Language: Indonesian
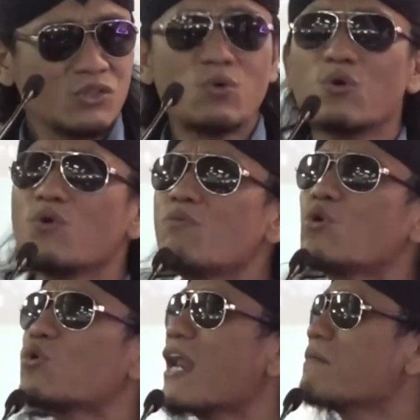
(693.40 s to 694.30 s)

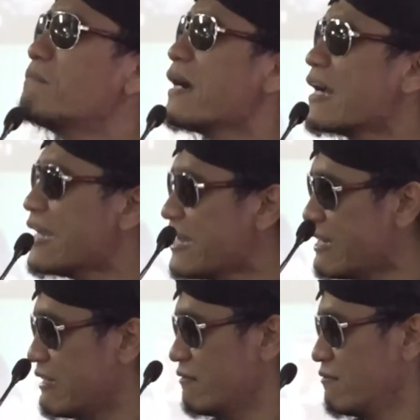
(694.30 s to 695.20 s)
Turumu kurang
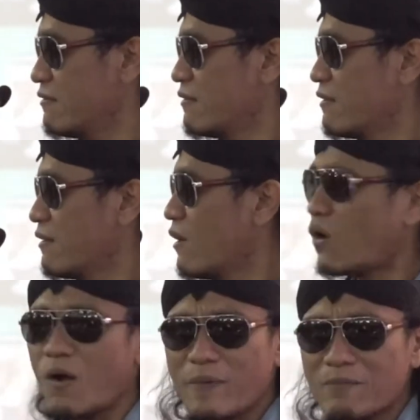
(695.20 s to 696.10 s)
bengi.
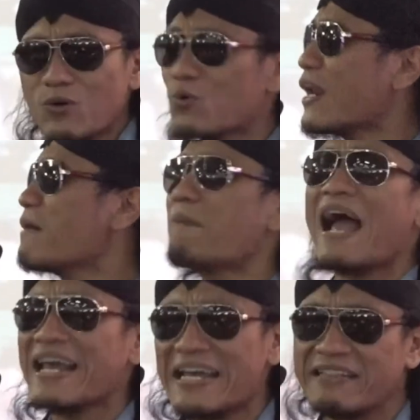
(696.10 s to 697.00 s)
Kopimu kurang
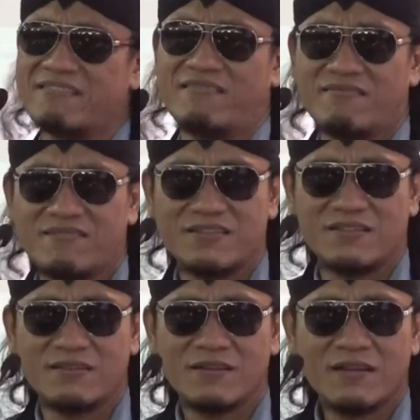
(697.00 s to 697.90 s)
pahit.
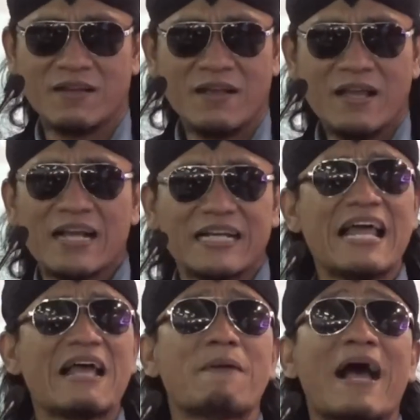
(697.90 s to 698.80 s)
Gitu
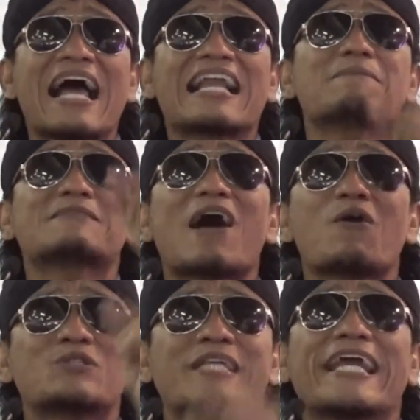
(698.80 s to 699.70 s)
Kenapa? Arab
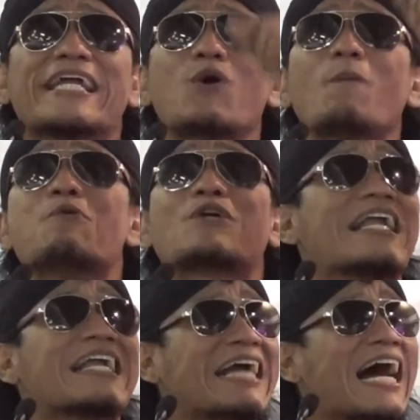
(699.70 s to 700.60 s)
Saudi itu
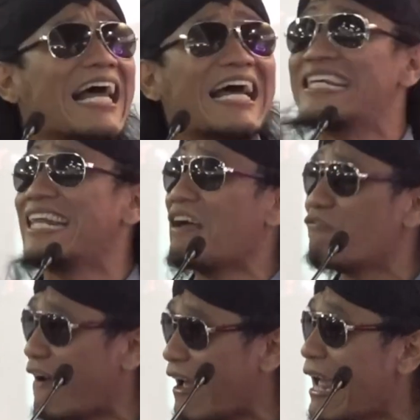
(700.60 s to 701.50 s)
bukan negara
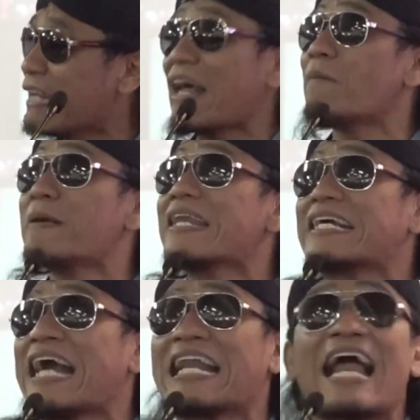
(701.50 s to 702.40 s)
khilafah, tapi
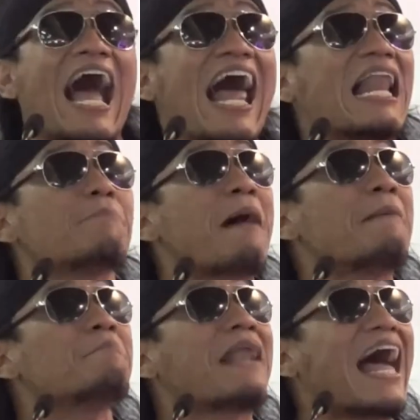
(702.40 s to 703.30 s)
negara
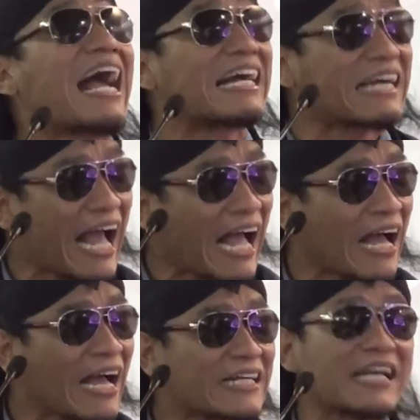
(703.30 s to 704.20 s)

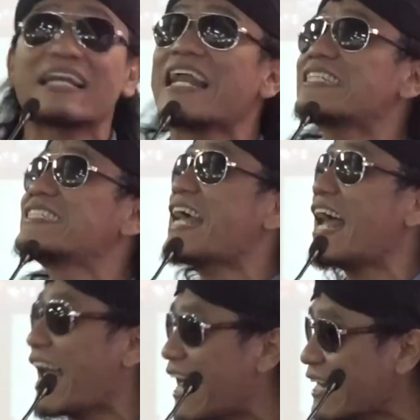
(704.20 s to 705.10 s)
al-mamlakah,
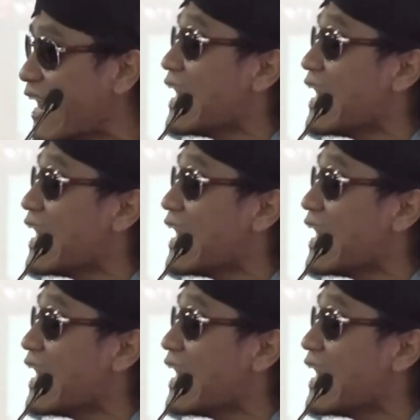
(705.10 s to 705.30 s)
kerajaan